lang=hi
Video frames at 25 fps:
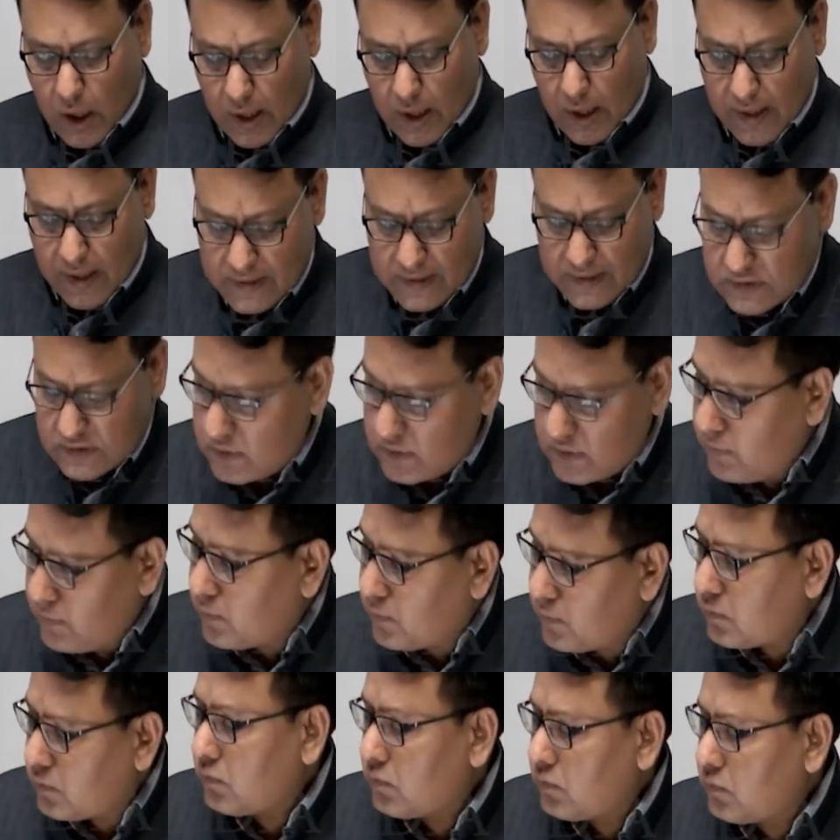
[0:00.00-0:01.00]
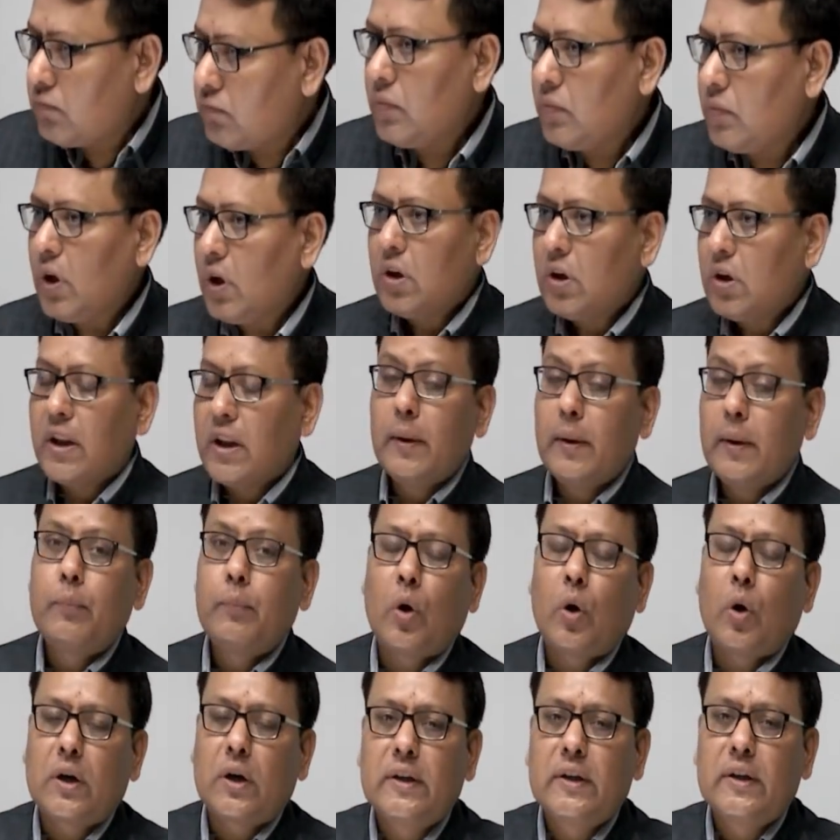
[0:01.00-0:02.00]
नेक्स्ट the
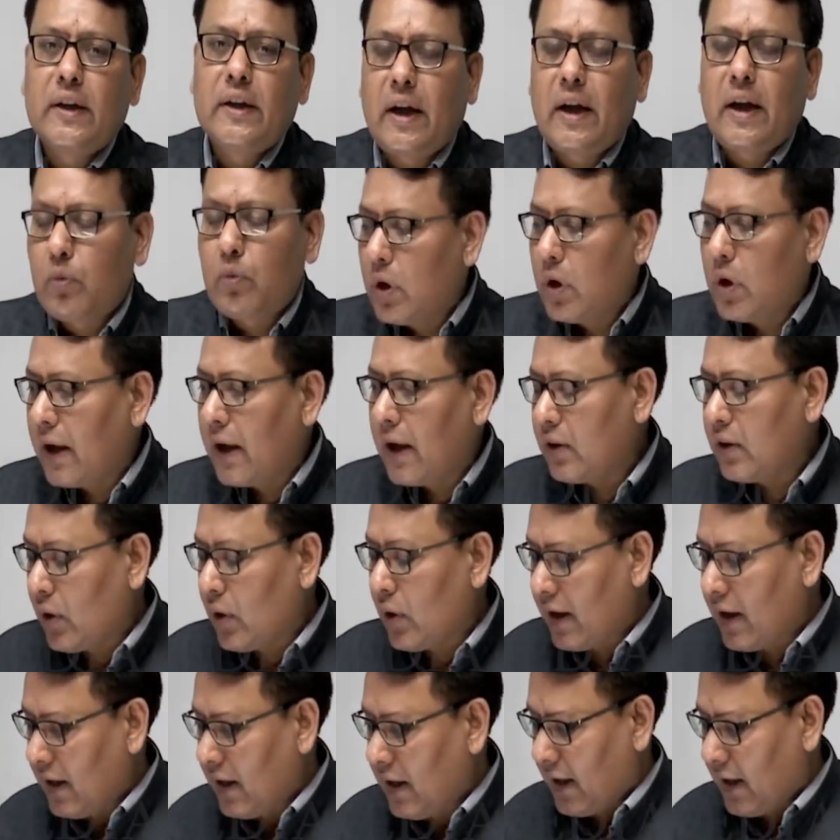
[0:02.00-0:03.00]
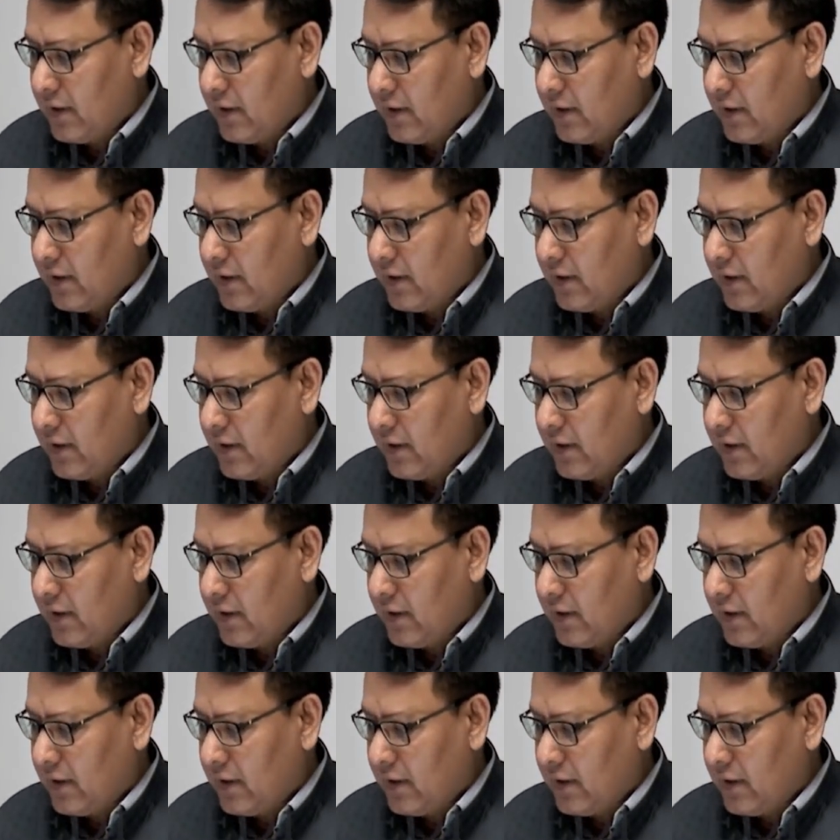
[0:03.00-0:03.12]
important thing I would like to highlight